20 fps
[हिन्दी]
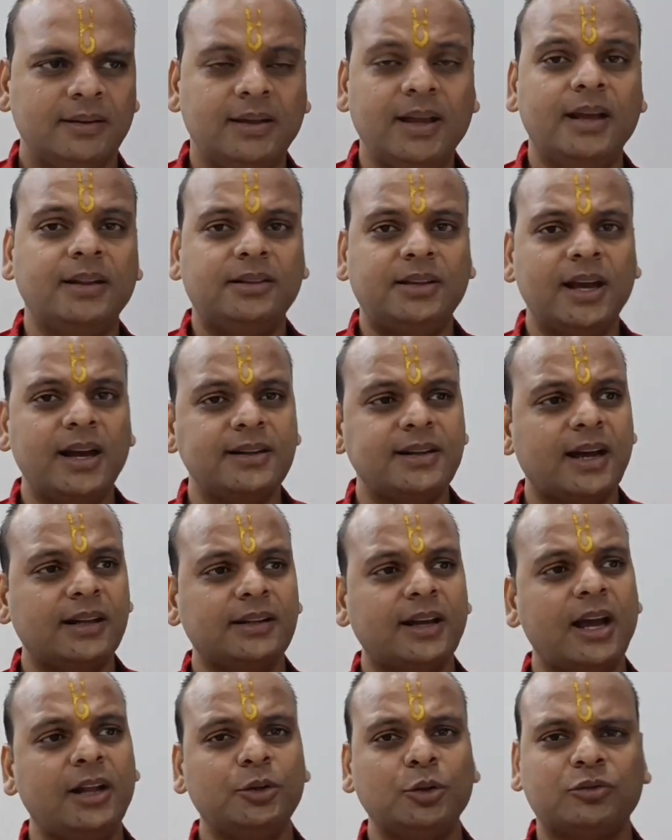यह दिया
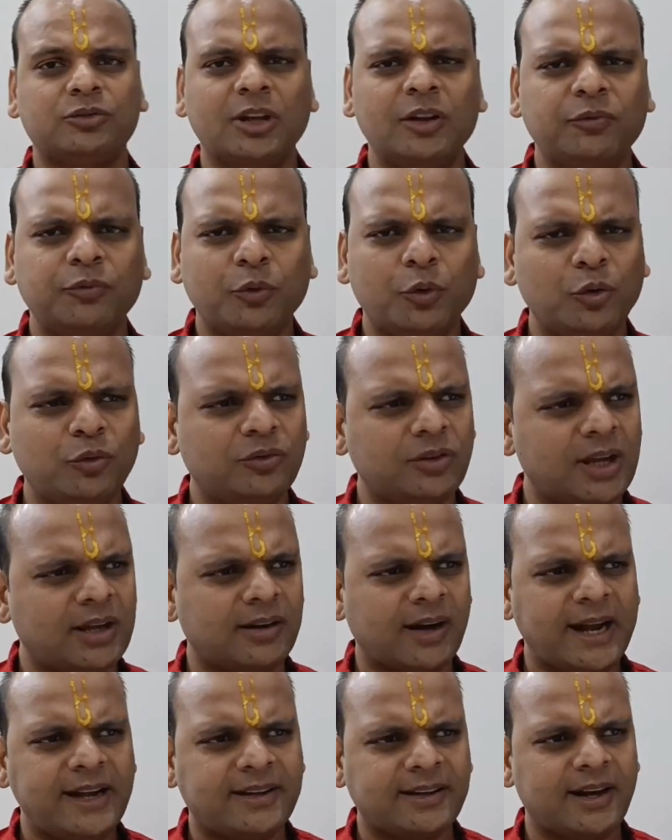जाता है तो सिर्फ उस
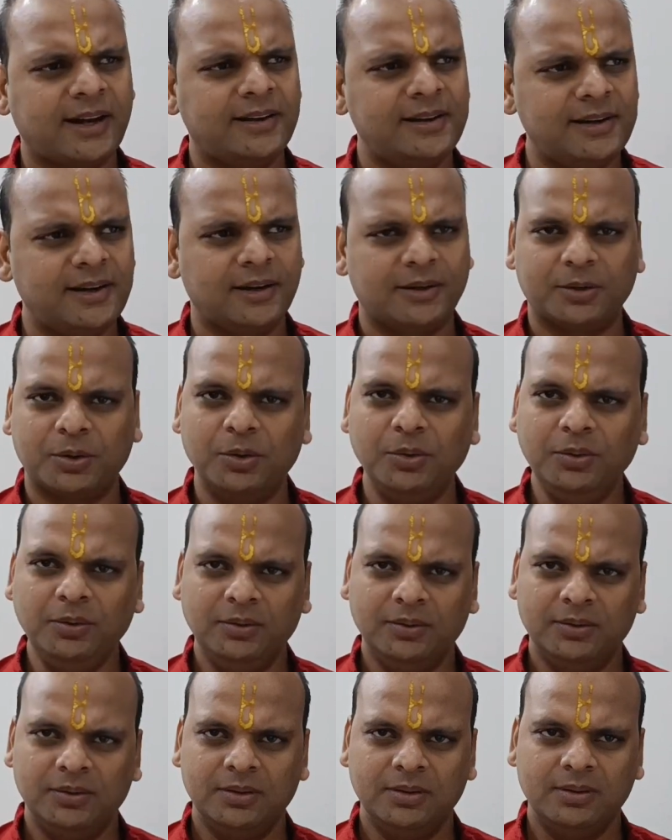एक राइट कैंडिडेट को
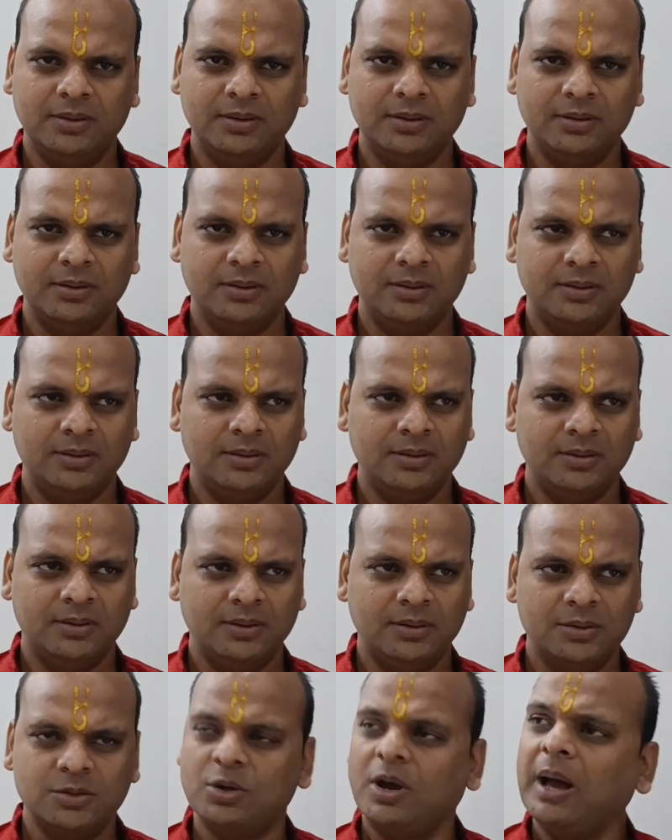
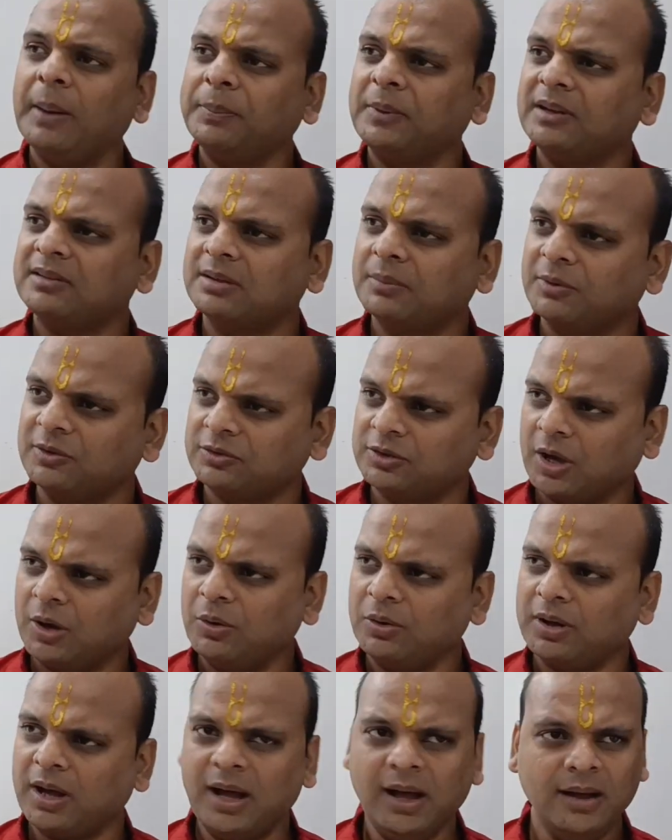जो आपकी
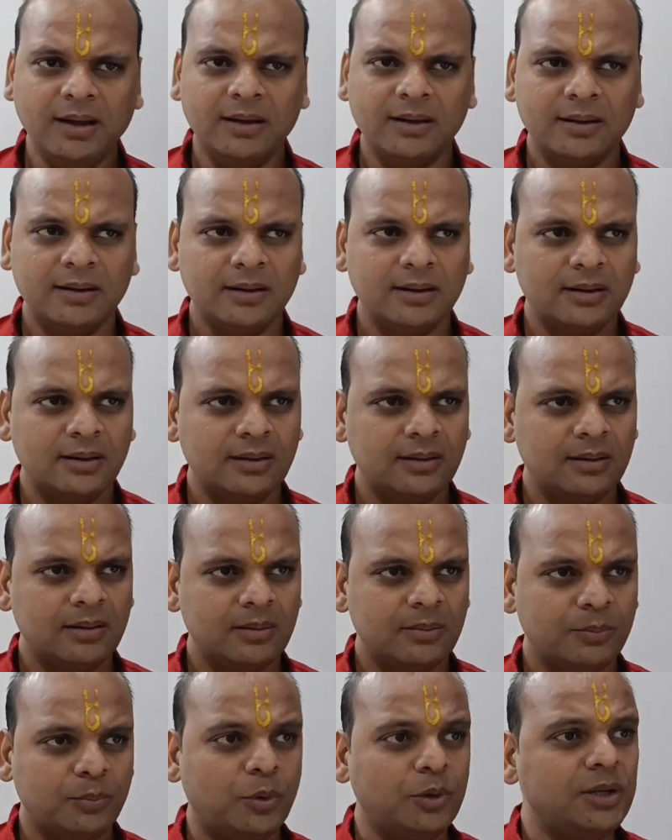समस्याओं का
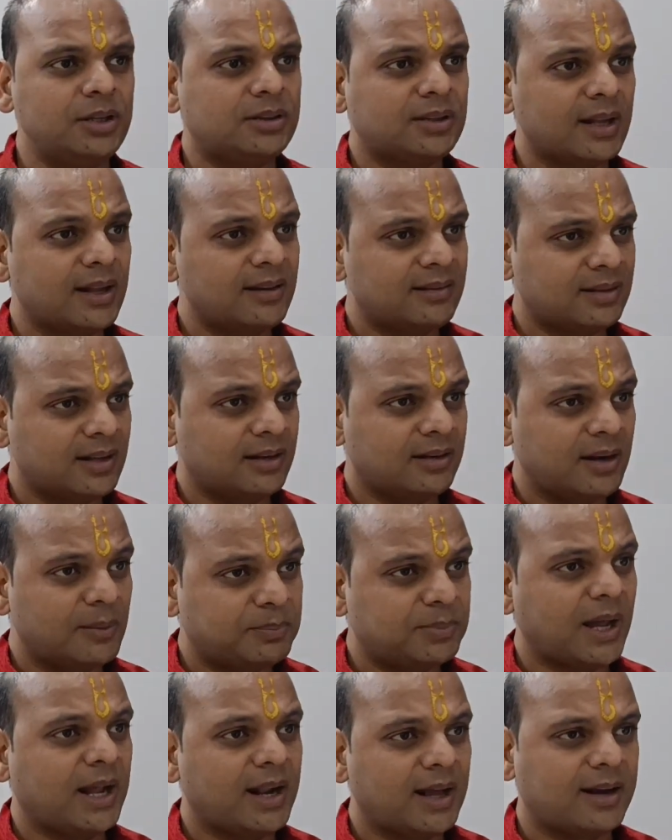पूरी तरह से
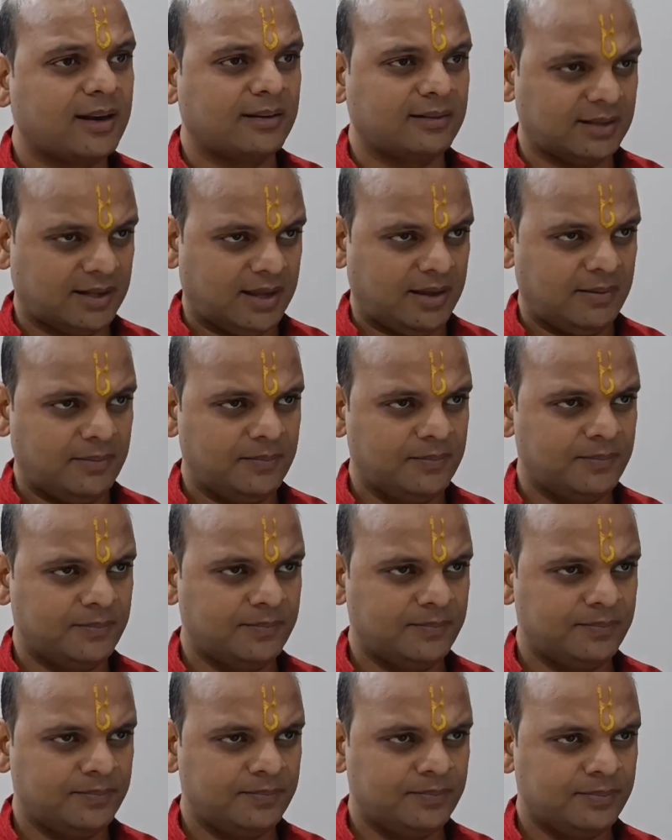निपटारा कर सके
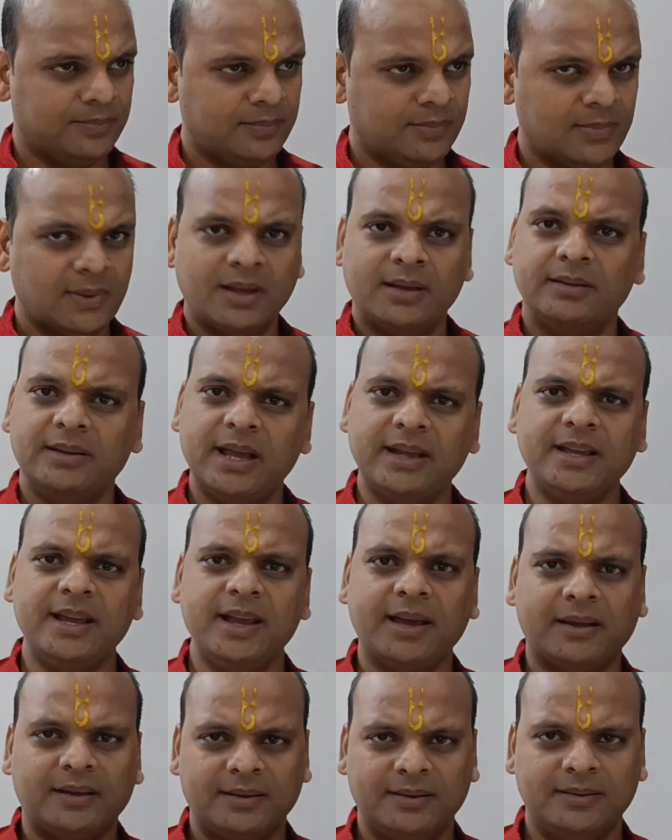
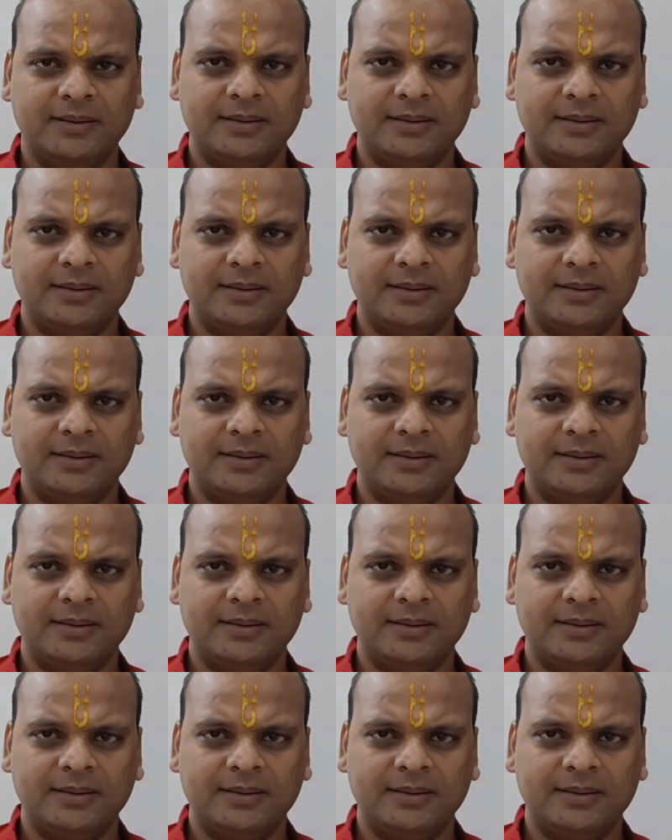देखिए